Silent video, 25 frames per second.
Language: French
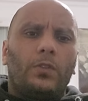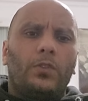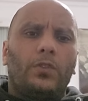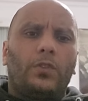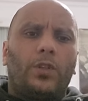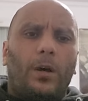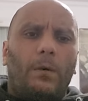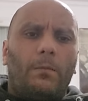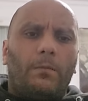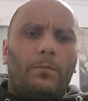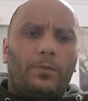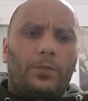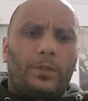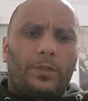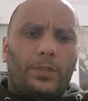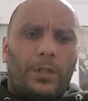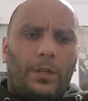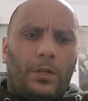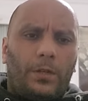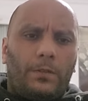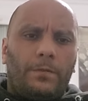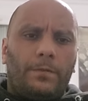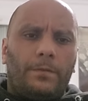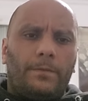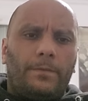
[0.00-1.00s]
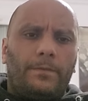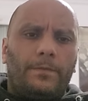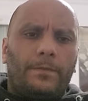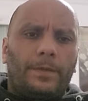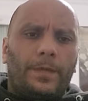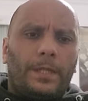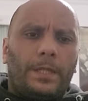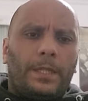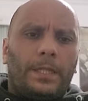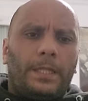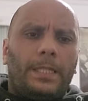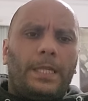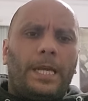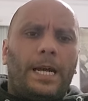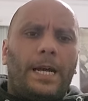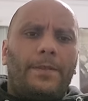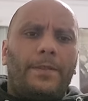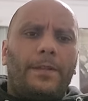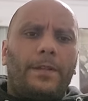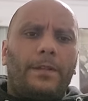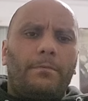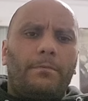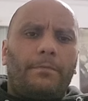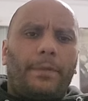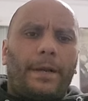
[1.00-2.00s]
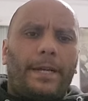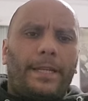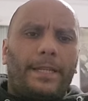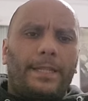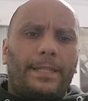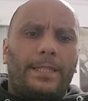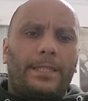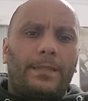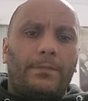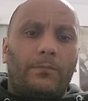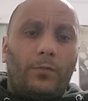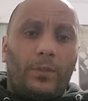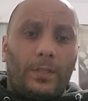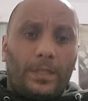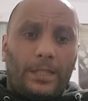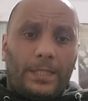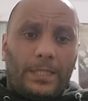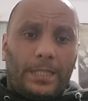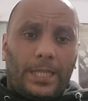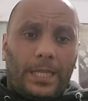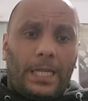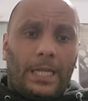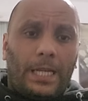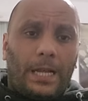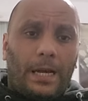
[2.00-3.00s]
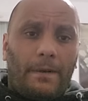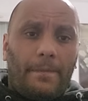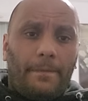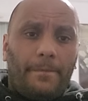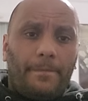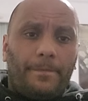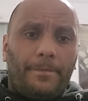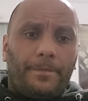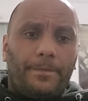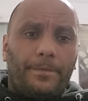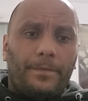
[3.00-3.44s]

Dans mon stand, il y a un homme back, c'est moi qui sera là,